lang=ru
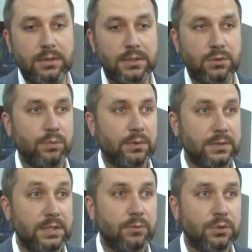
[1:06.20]
доступен
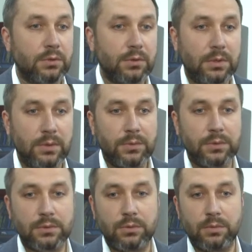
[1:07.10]
всем школам Оренбургской